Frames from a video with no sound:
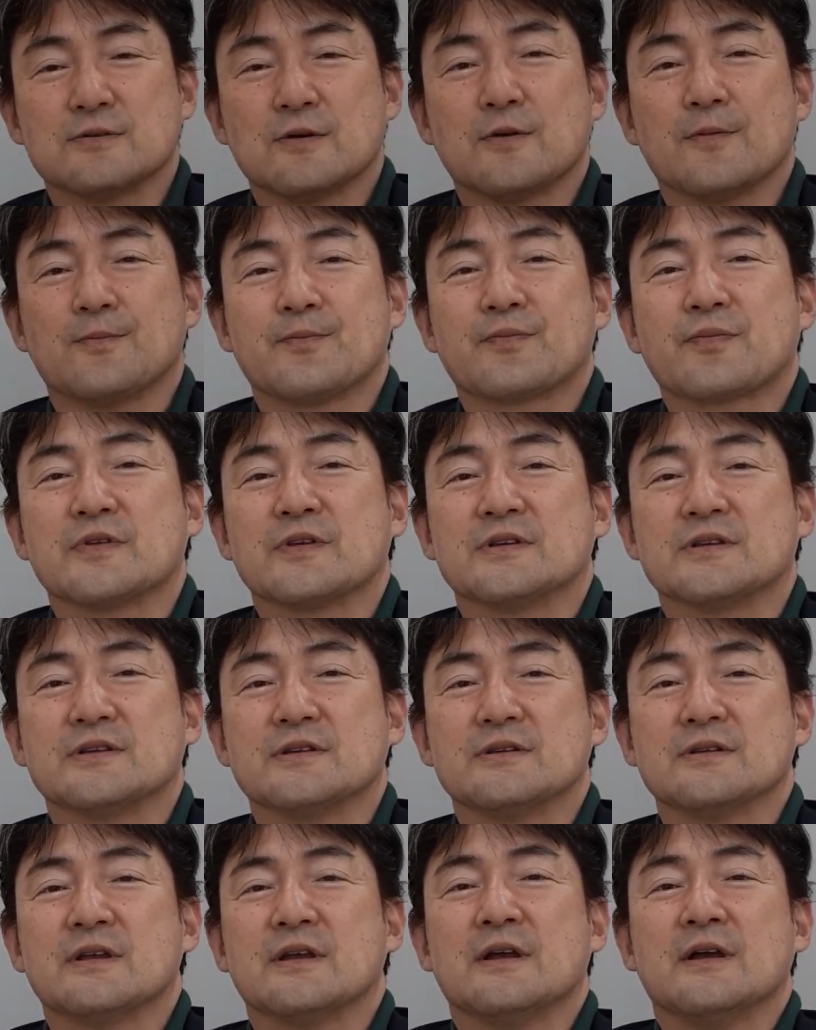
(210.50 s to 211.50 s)
の
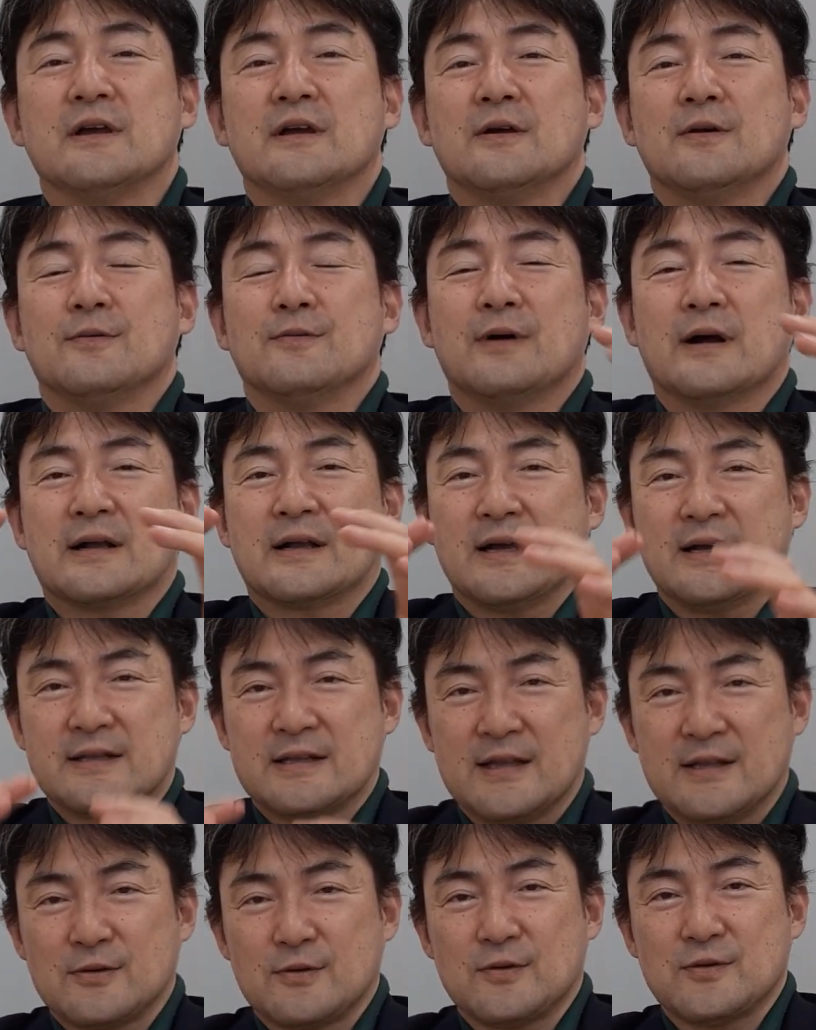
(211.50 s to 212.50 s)
若
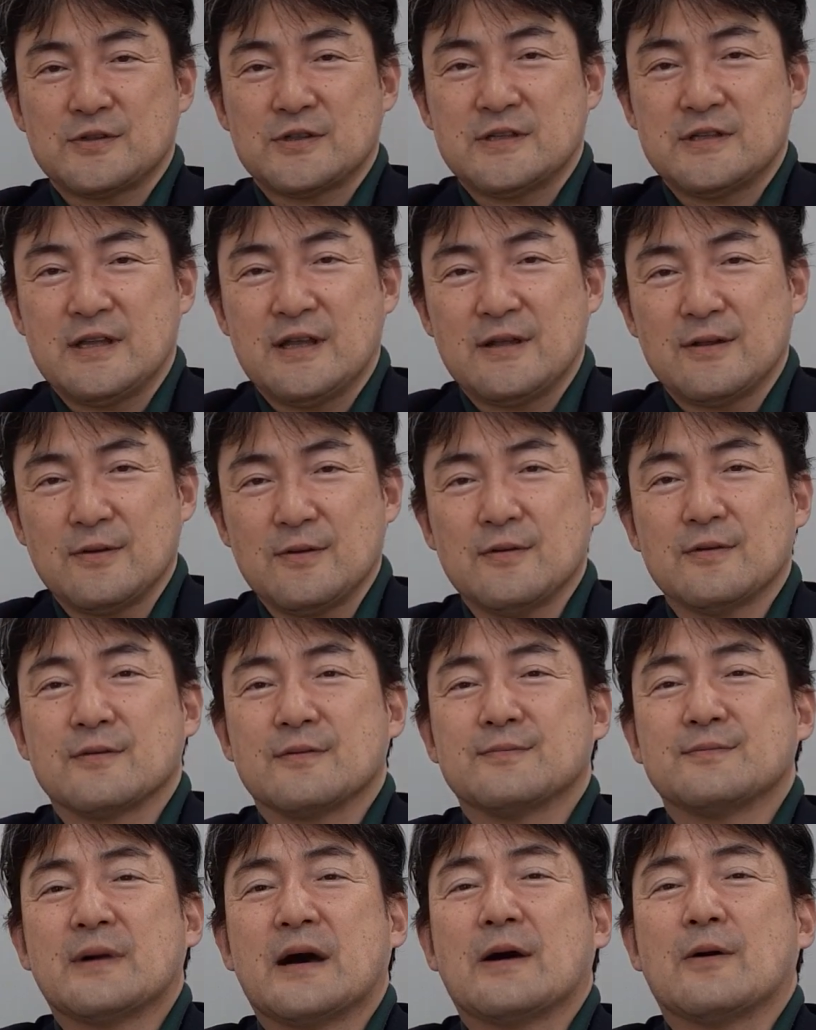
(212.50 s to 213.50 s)
手として
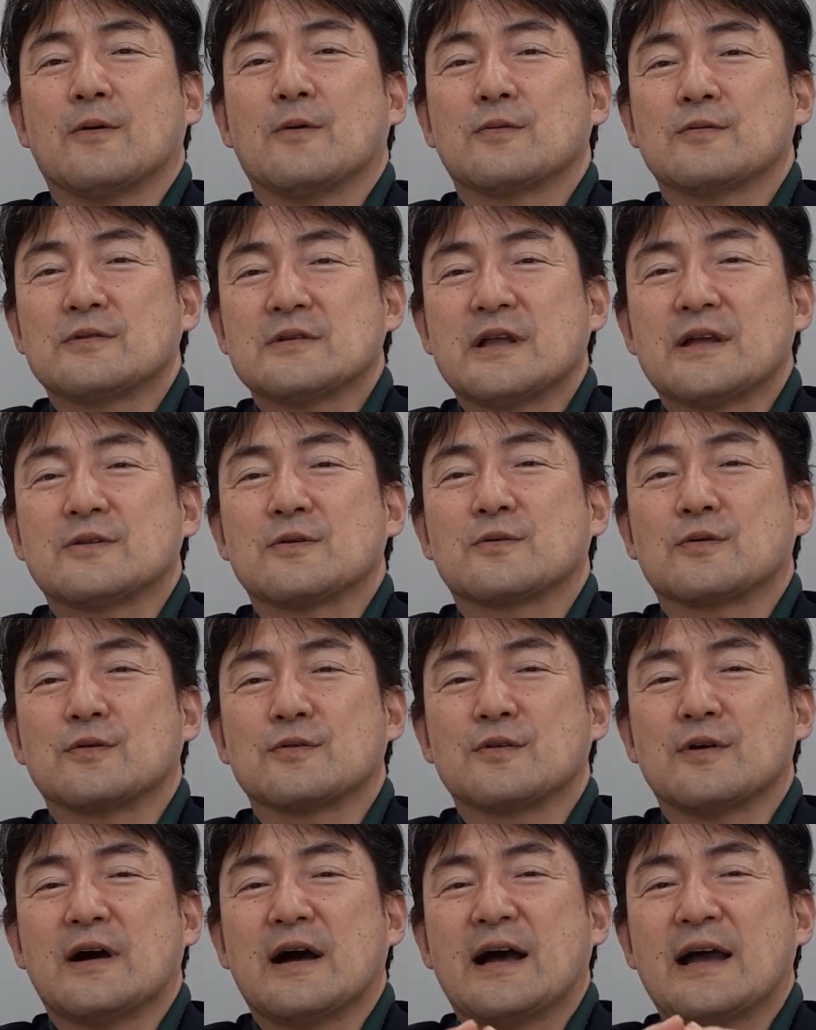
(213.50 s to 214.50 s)
の、まあ、女の
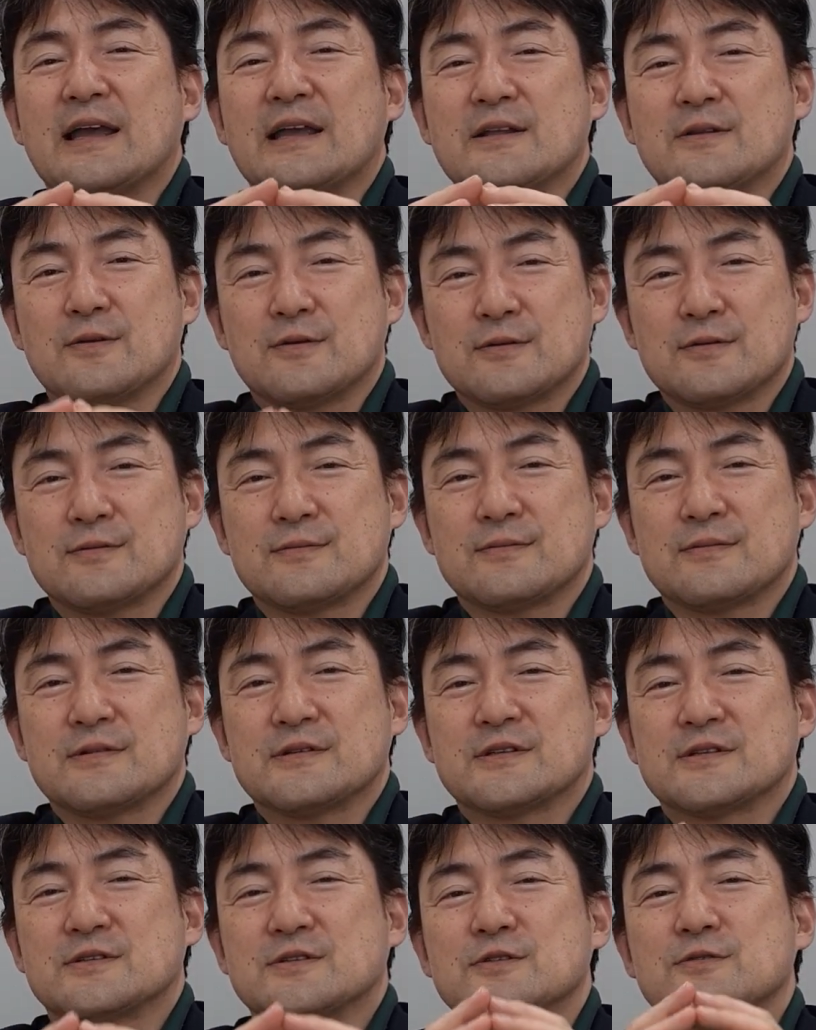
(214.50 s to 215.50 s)
子の
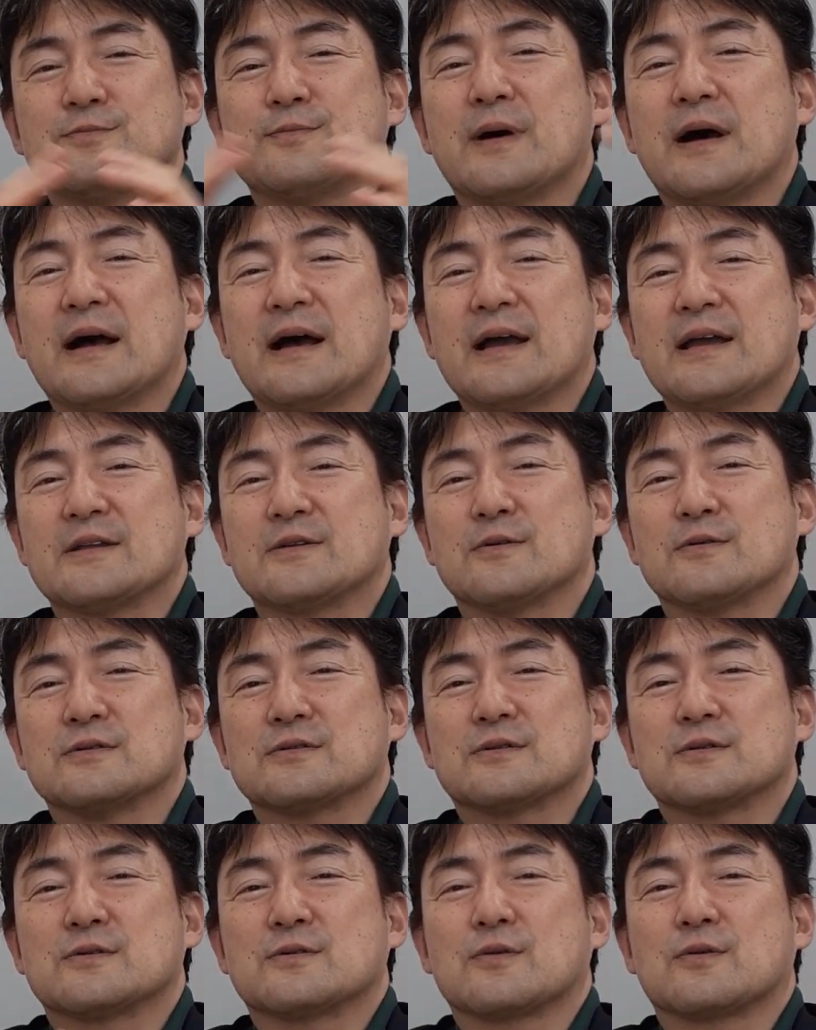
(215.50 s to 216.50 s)

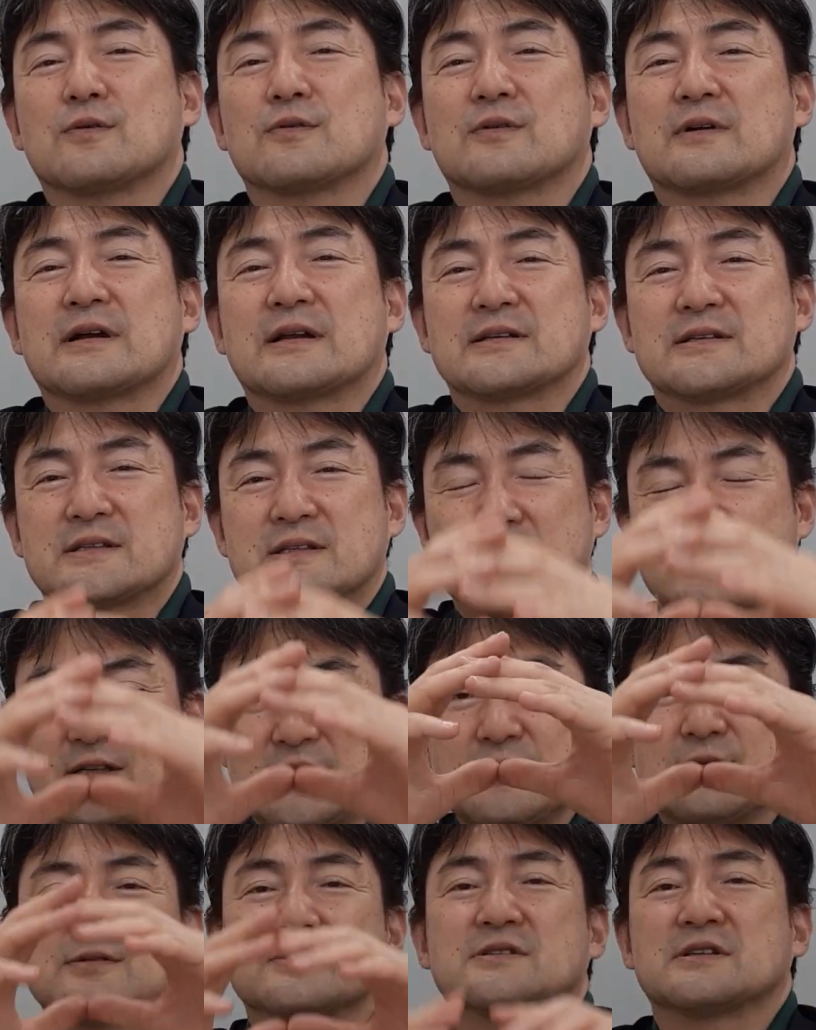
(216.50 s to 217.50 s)
アイドルスーパーアイドルというところから
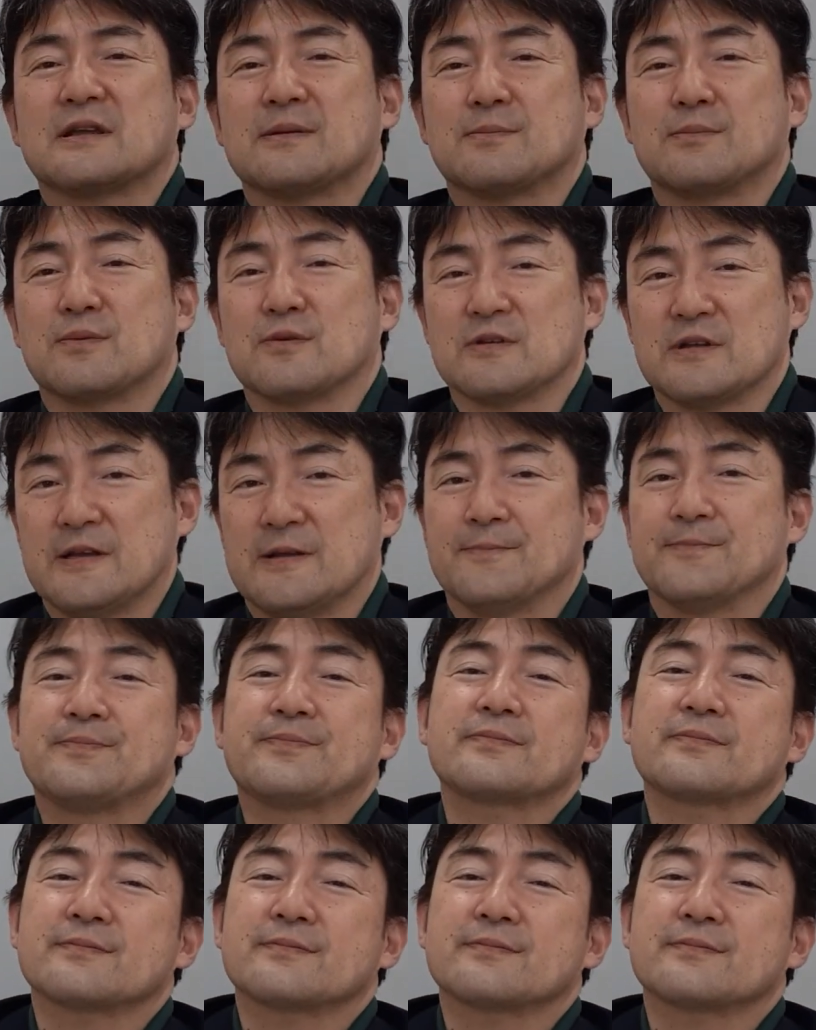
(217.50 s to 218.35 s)
次のステップに